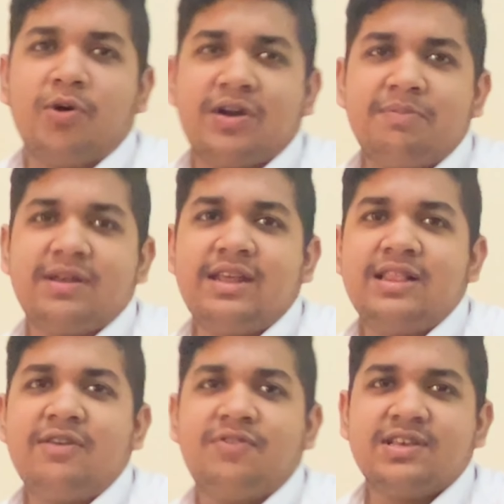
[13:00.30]
pocket money in
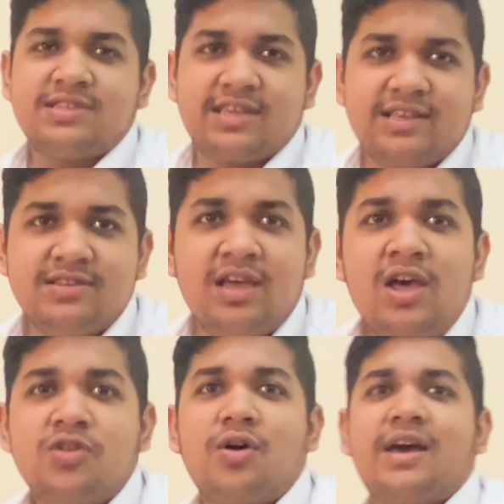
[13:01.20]
the waste things.
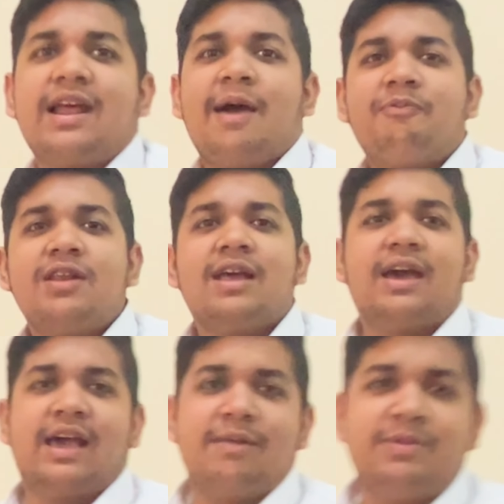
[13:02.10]
So our app will
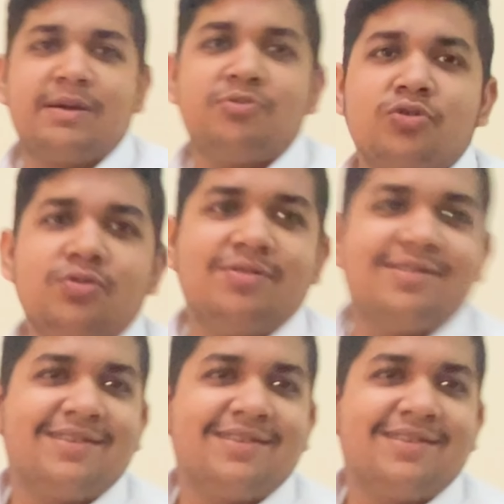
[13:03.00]
help them to